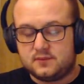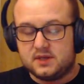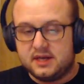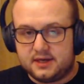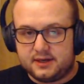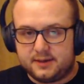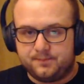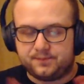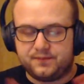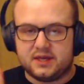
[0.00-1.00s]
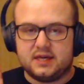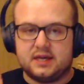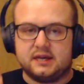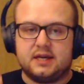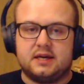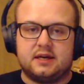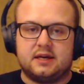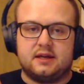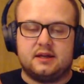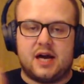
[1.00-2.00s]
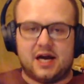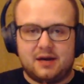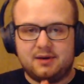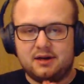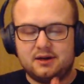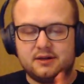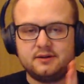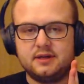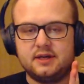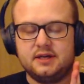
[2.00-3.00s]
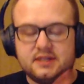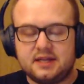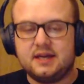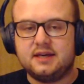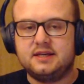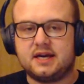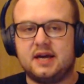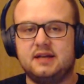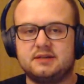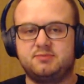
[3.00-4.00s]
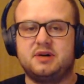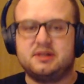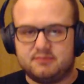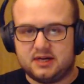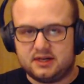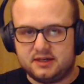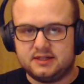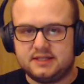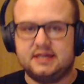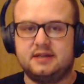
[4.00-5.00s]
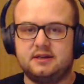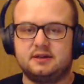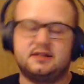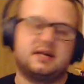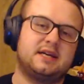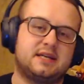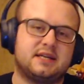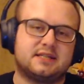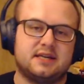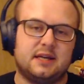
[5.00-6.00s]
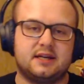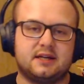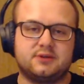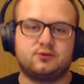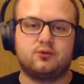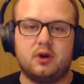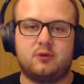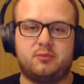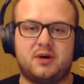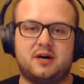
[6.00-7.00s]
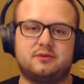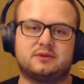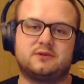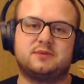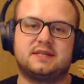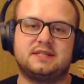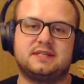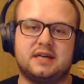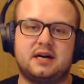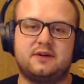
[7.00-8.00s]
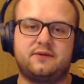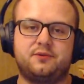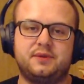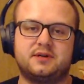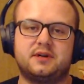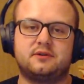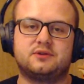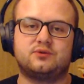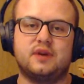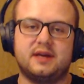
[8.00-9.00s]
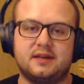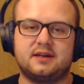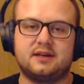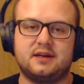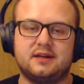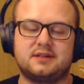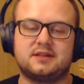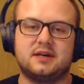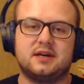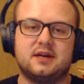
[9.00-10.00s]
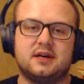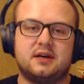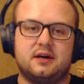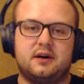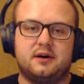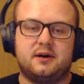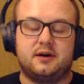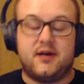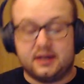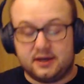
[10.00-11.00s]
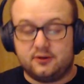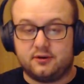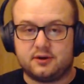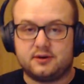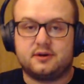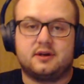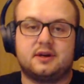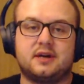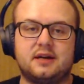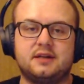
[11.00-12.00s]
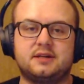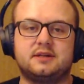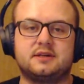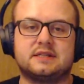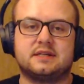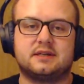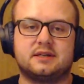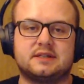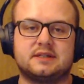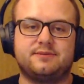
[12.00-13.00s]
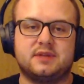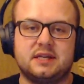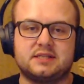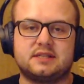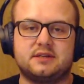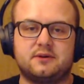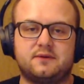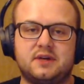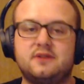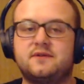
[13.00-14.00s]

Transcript: Ähm, aber ich denke, ich kann es bald machen, denn da ich ja jetzt endlich Urlaub habe und somit das Jahr für mich auch zu Ende geht, äh, ein Glück, kann ich äh, sagen, dass demnächst ich auf jeden